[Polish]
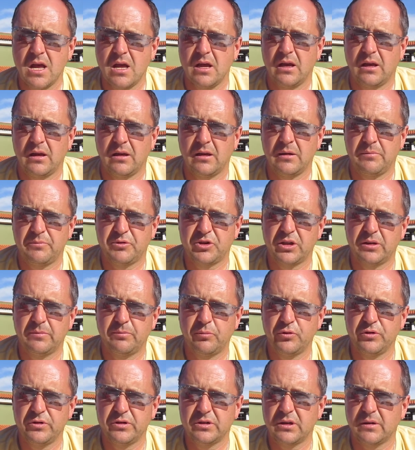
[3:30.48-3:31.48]
e, przed
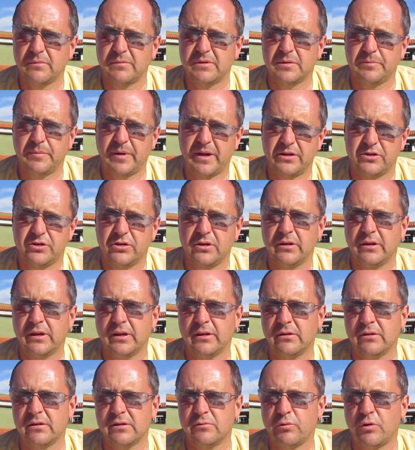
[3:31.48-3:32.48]
pójściem spać, czyli
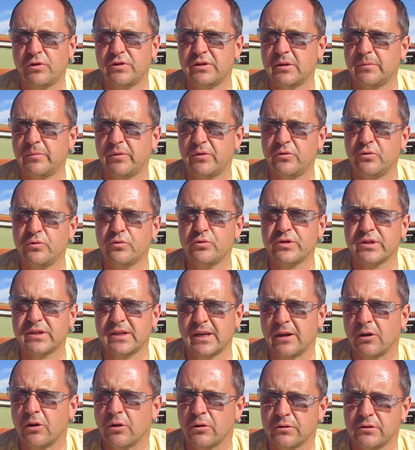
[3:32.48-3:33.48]
kiedy słońce już
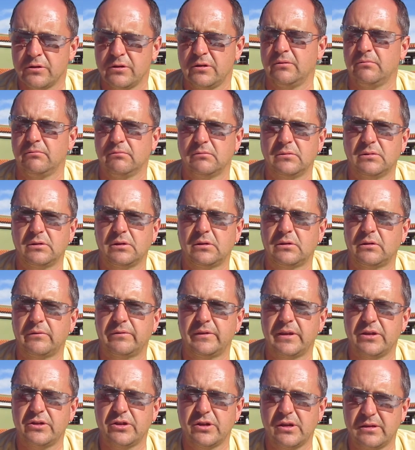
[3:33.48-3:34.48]
zachodzi no to w
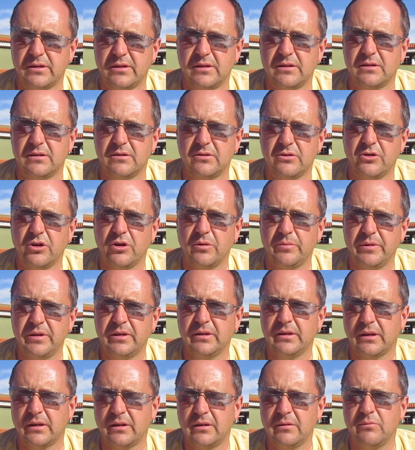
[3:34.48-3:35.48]
ten czas jest dobry
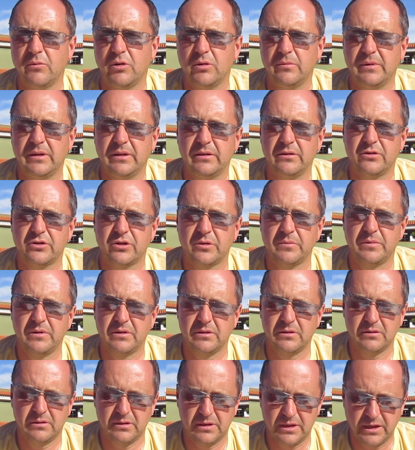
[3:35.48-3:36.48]
taki moment,
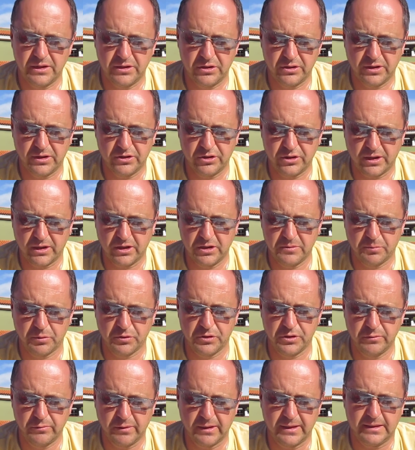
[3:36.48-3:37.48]
żeby zjeść też jakiś
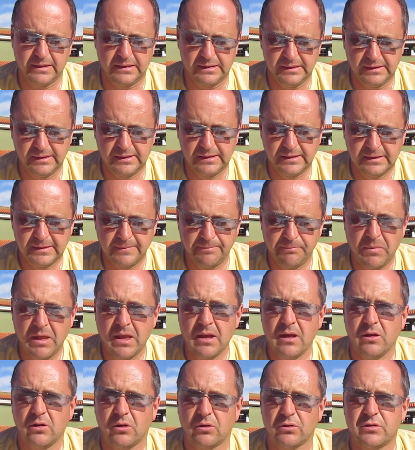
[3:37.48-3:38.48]
posiłek.
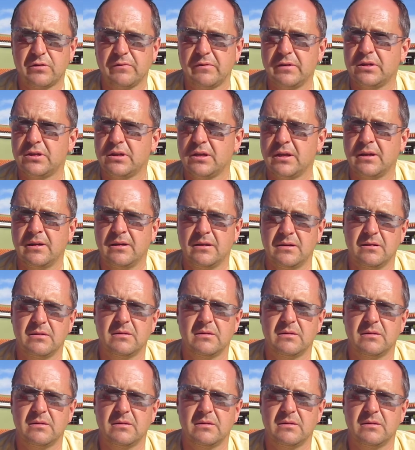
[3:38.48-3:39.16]
Oczywiście